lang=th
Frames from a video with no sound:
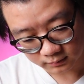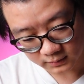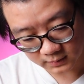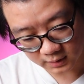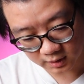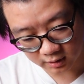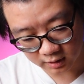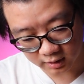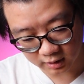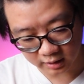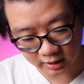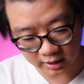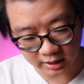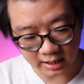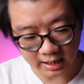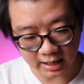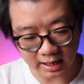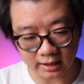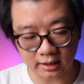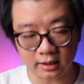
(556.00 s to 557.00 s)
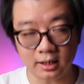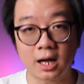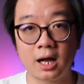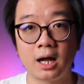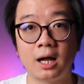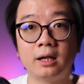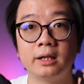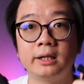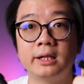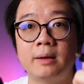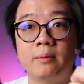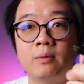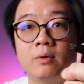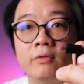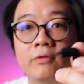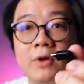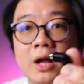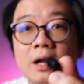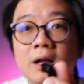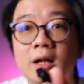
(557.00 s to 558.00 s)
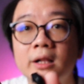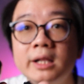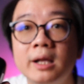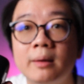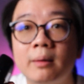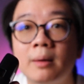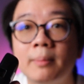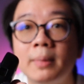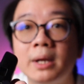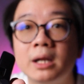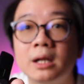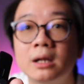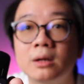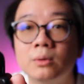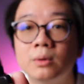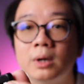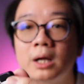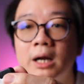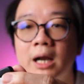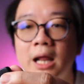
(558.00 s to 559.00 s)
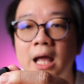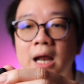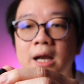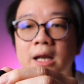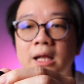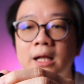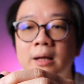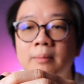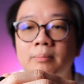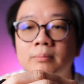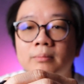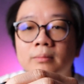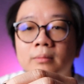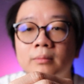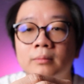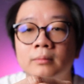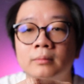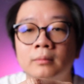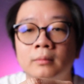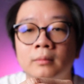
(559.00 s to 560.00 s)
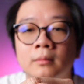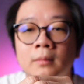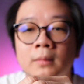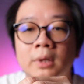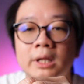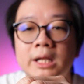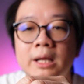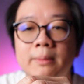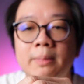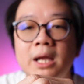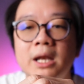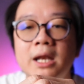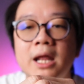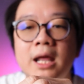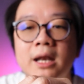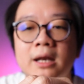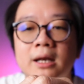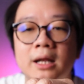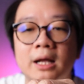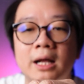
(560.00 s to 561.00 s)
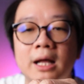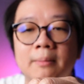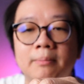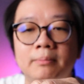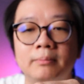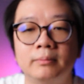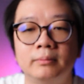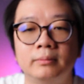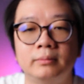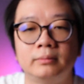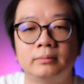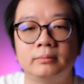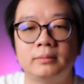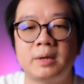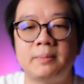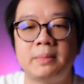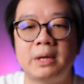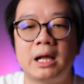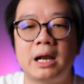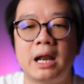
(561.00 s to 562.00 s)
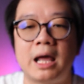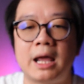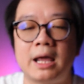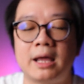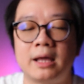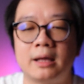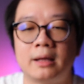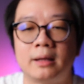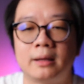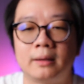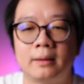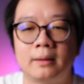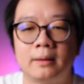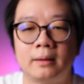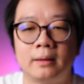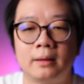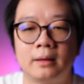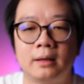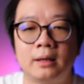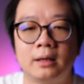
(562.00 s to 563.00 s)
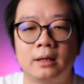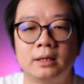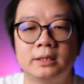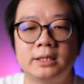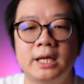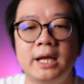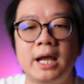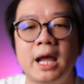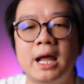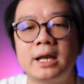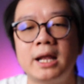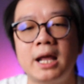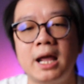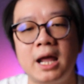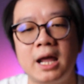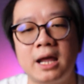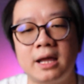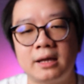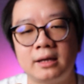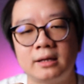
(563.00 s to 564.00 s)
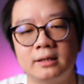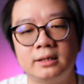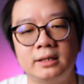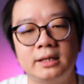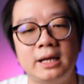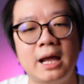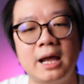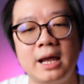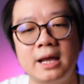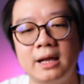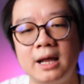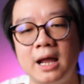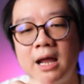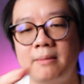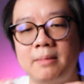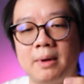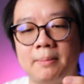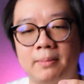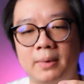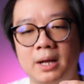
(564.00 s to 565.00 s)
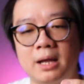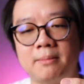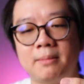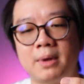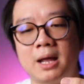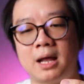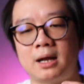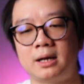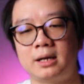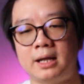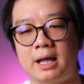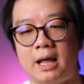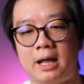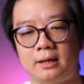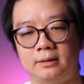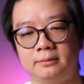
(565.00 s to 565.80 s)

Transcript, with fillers: เดี๋ยวขออนุญาตก็เสียบหูฟังก็เสียบเข้าไปในรูข้างล่างนี่ครับเสียบให้แน่นนะครับไม่มีอะไรใช้งานง่ายแบบง่ายมากเลย